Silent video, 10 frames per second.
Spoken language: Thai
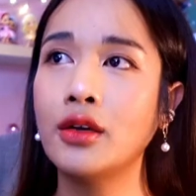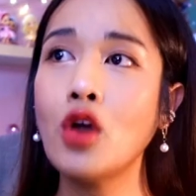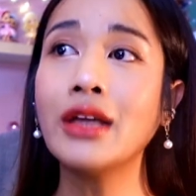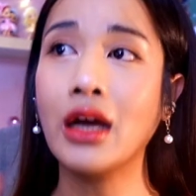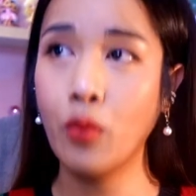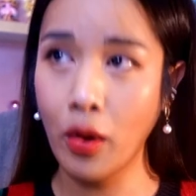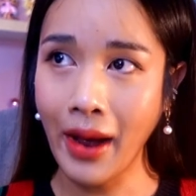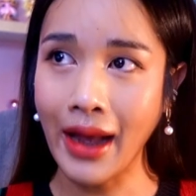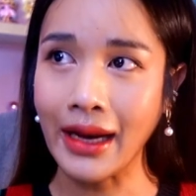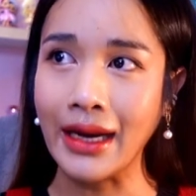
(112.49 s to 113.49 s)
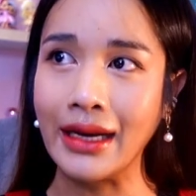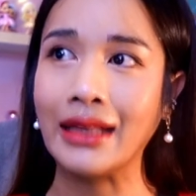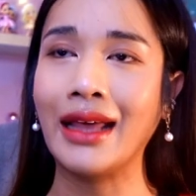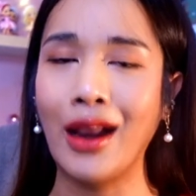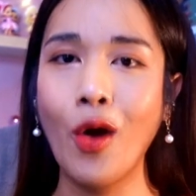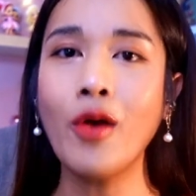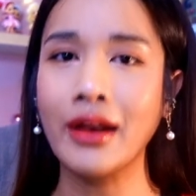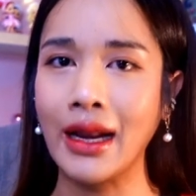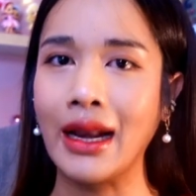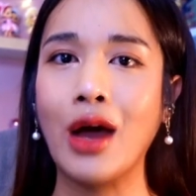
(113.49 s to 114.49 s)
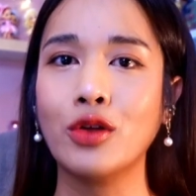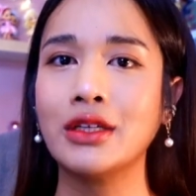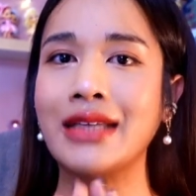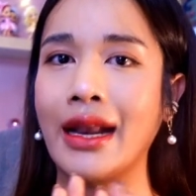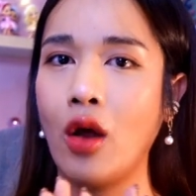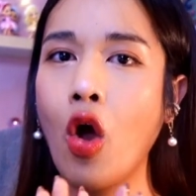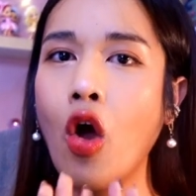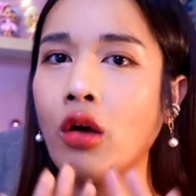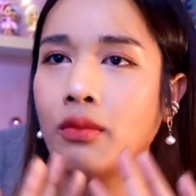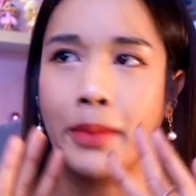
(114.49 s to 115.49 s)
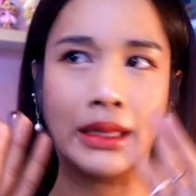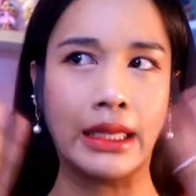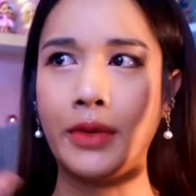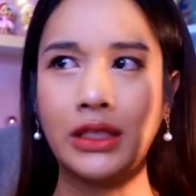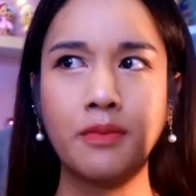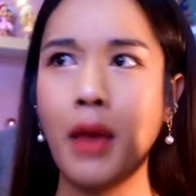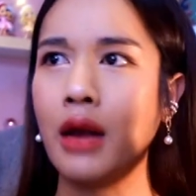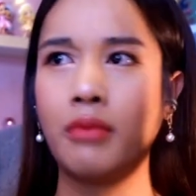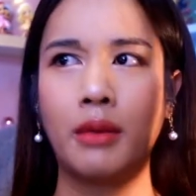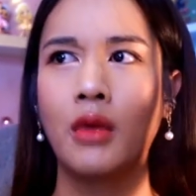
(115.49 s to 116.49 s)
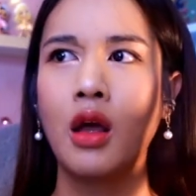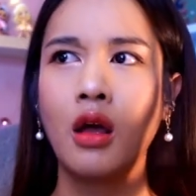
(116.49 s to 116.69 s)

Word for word: นอกจากขบวนพาเหรดเนี่ยแต่ละห้องเรียนเนี่ยเขาจะจัดห้องเป็นธีมคริสต์มาสแบบ